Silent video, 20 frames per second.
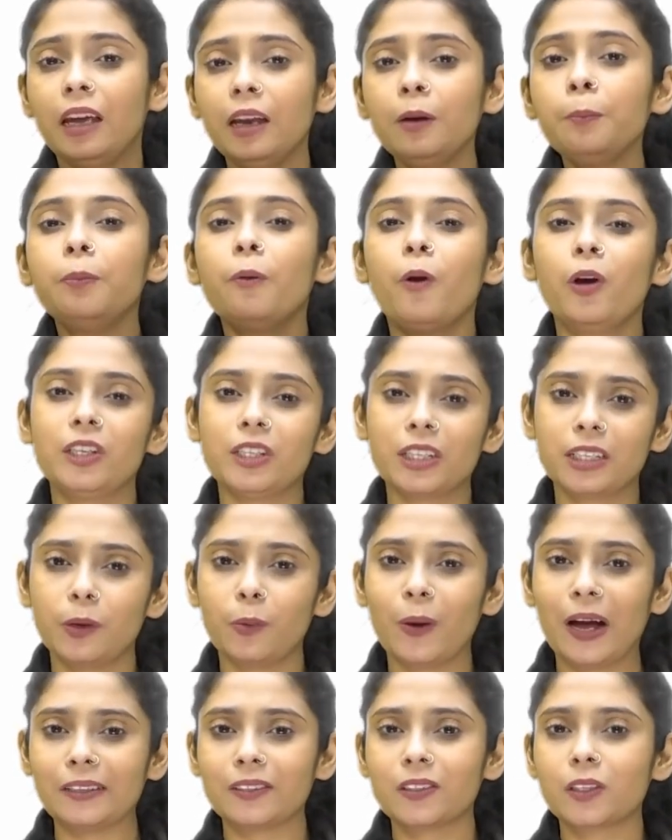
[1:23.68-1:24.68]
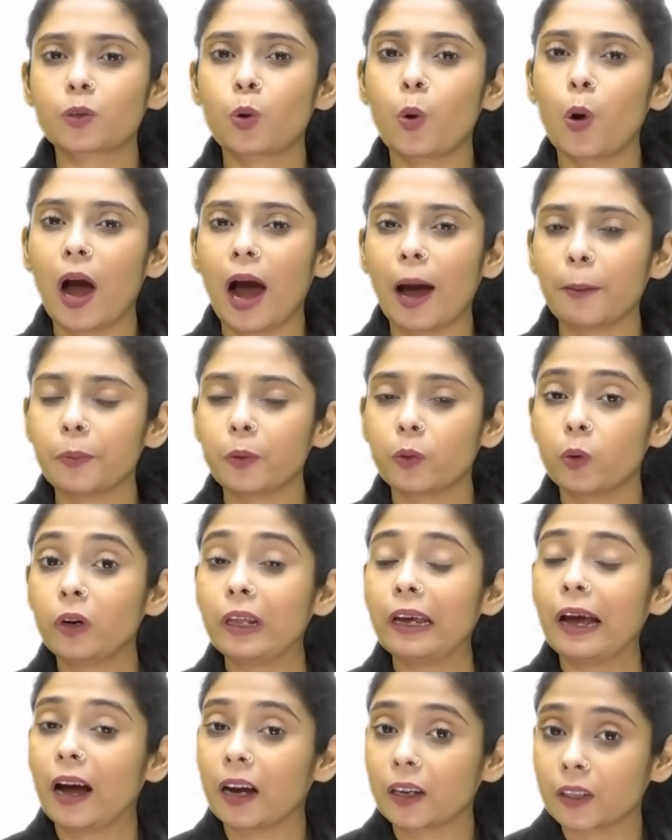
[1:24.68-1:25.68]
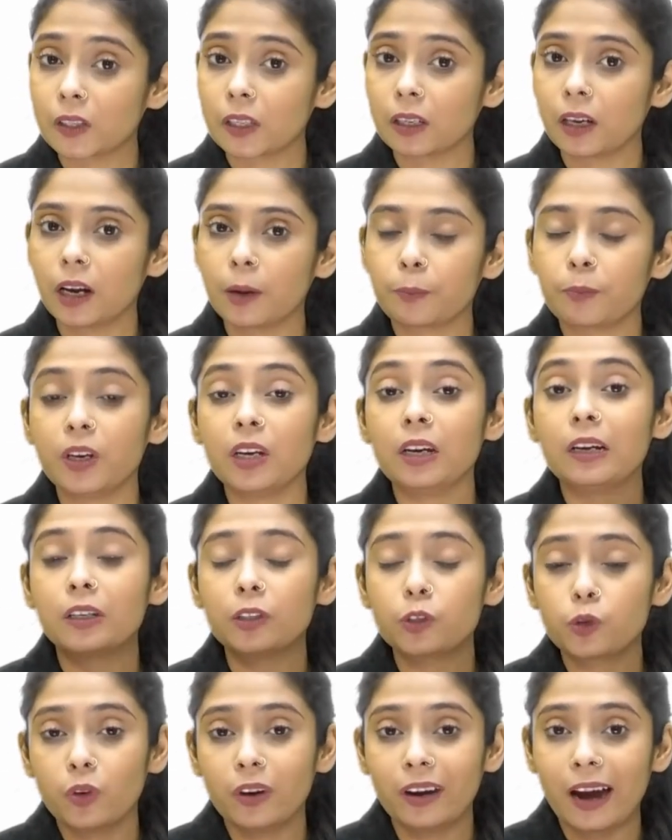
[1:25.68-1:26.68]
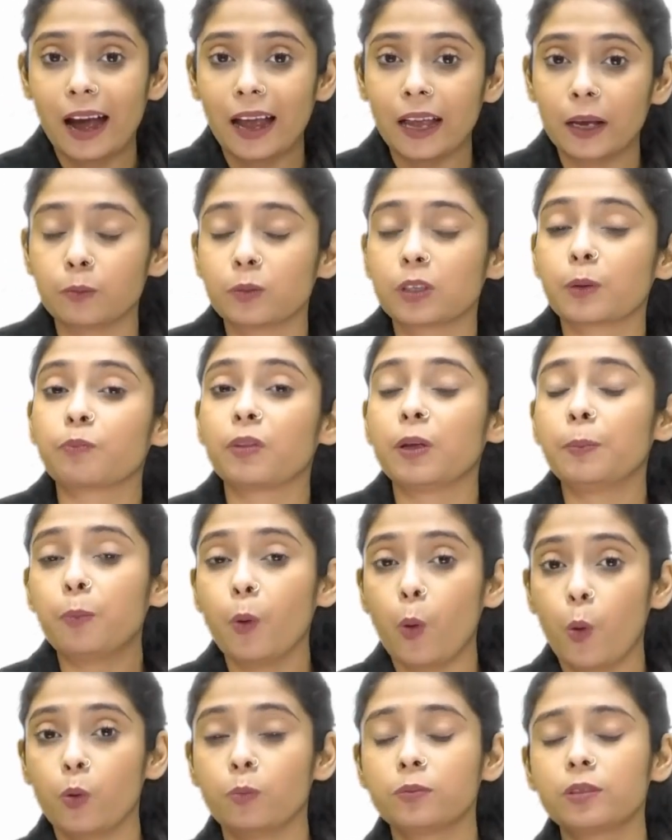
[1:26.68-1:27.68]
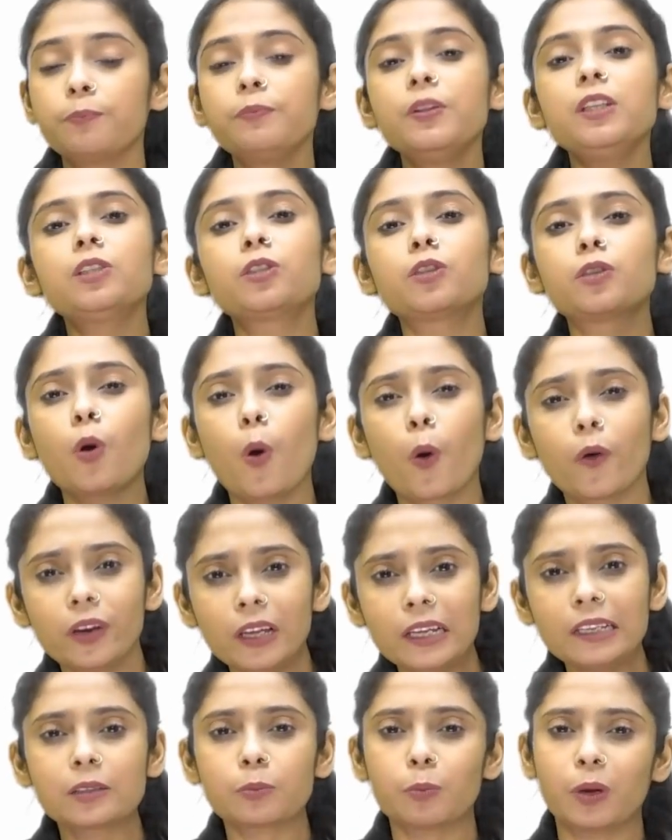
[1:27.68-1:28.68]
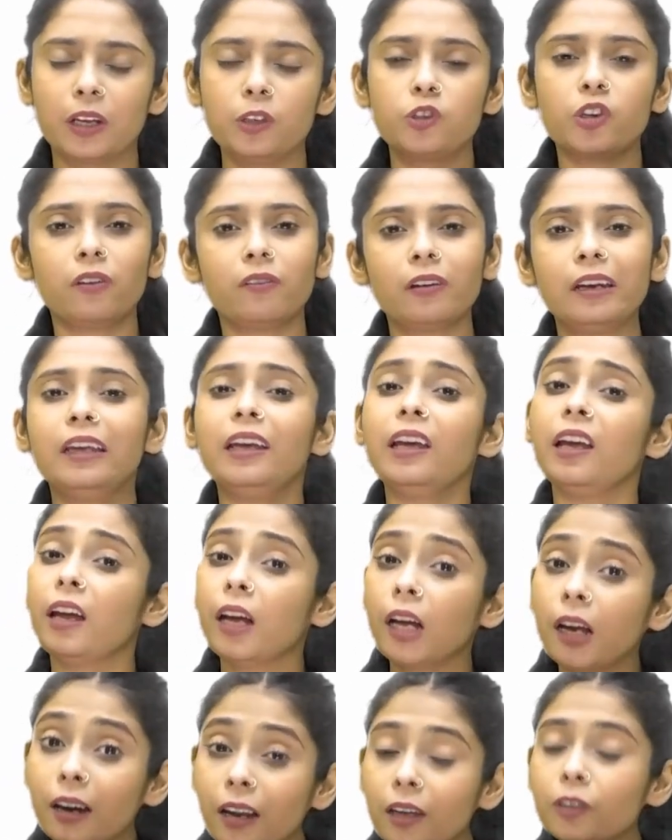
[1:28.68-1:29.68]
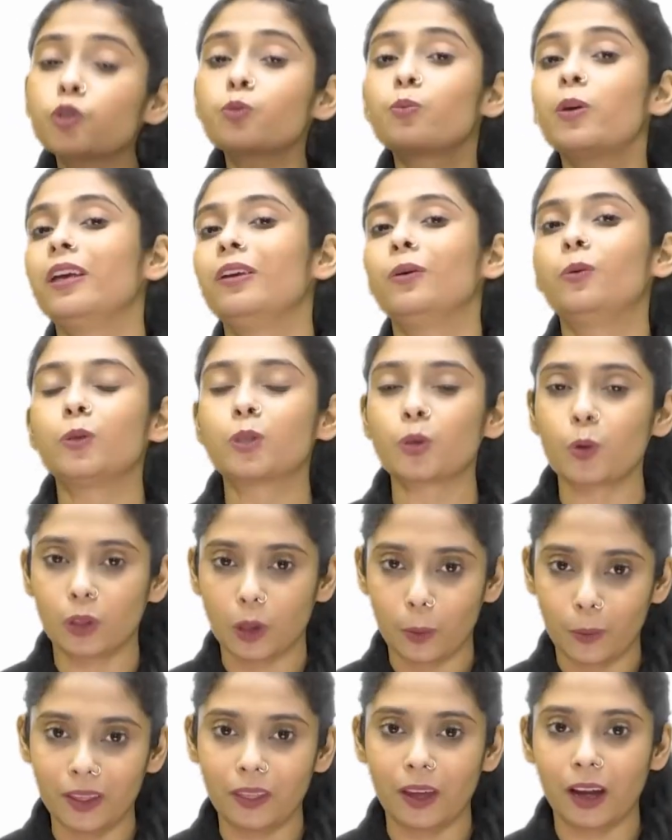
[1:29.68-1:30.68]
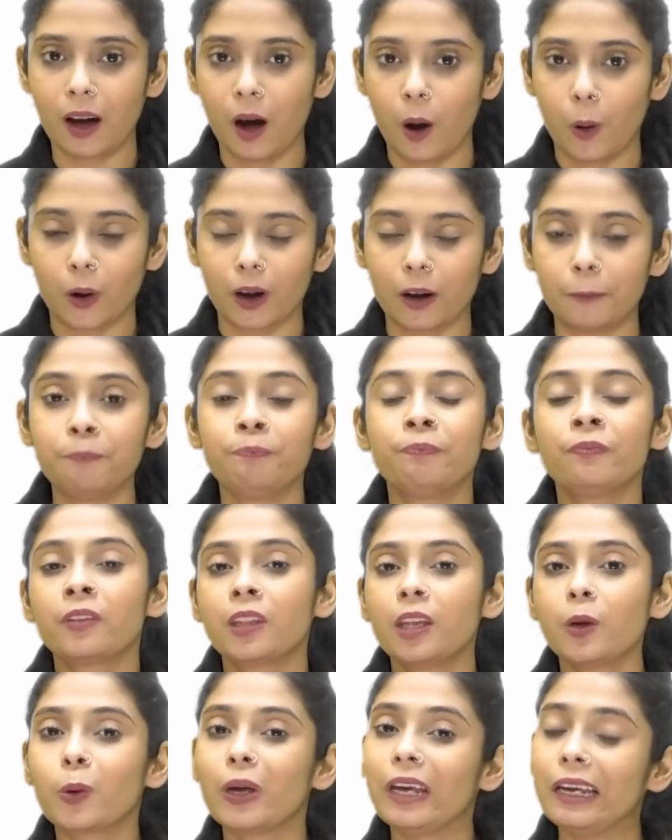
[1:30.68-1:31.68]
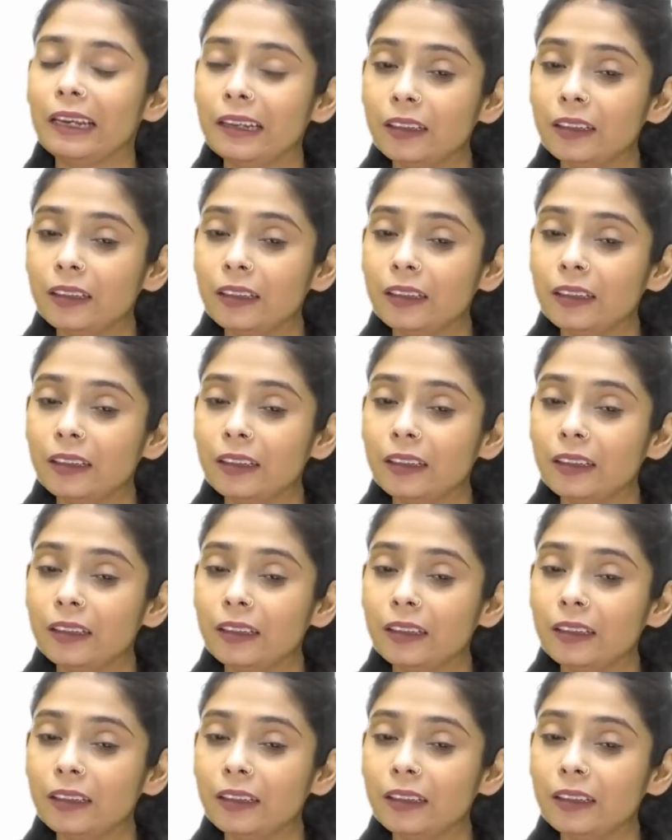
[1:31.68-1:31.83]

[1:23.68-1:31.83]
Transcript: इन पोइटिक डिवाइसेस को आप लोगों ने अक्सर अपनी नर्सरी राइम्स अपनी पोम्स अपनी स्टोरीज़ में जनरली इंग्लिश में यूज़ होते हुए देखा होगा क्योंकि